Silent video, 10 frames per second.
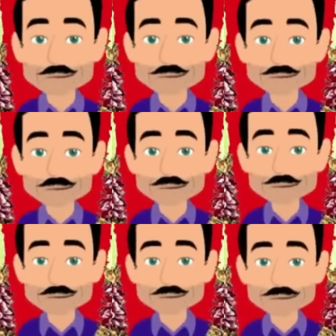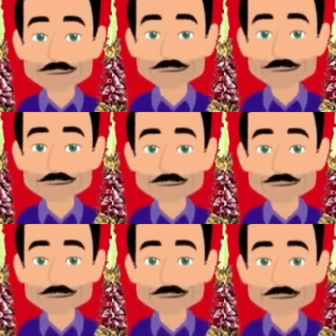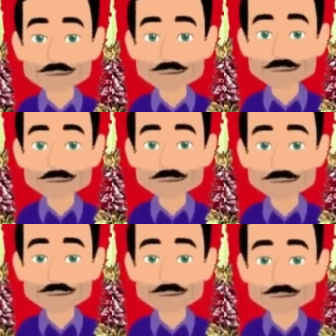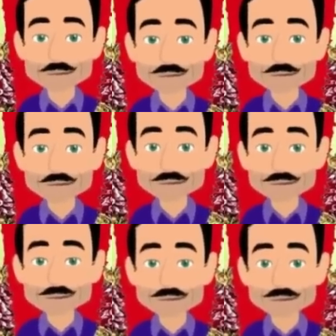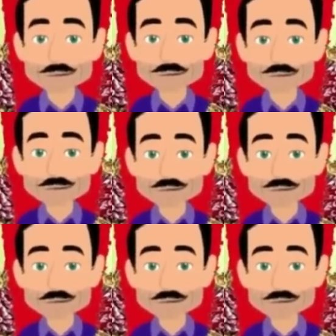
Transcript: क्योंकि नेहा के पिता की मृत्यु के बाद उसकी माँ का ध्यान नेहा